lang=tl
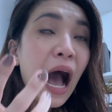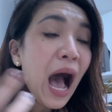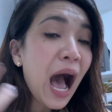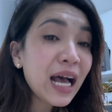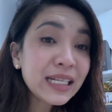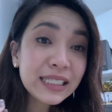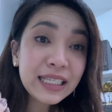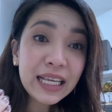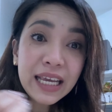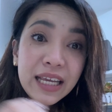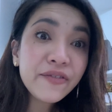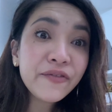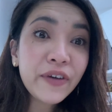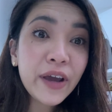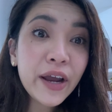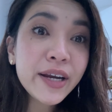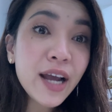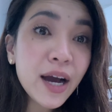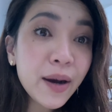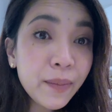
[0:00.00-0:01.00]
As in,
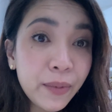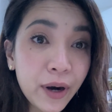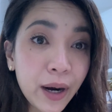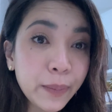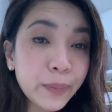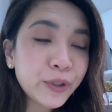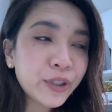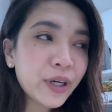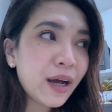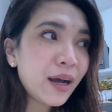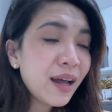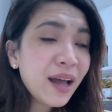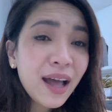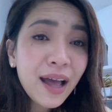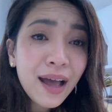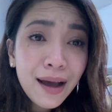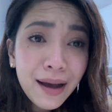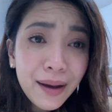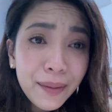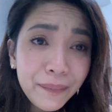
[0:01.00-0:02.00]
very abrupt siya.
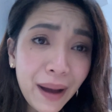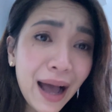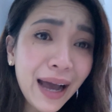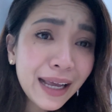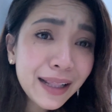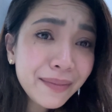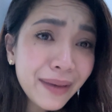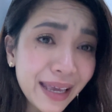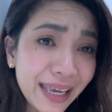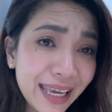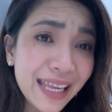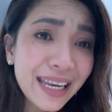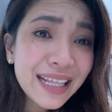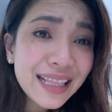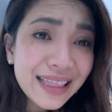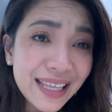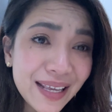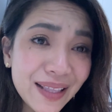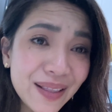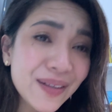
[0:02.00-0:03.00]
Bakit
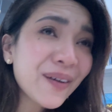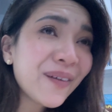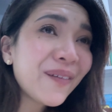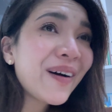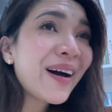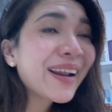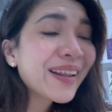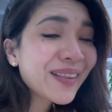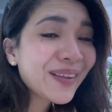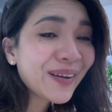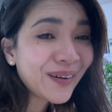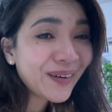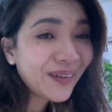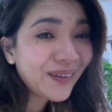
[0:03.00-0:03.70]
mainit dito sa kwarto?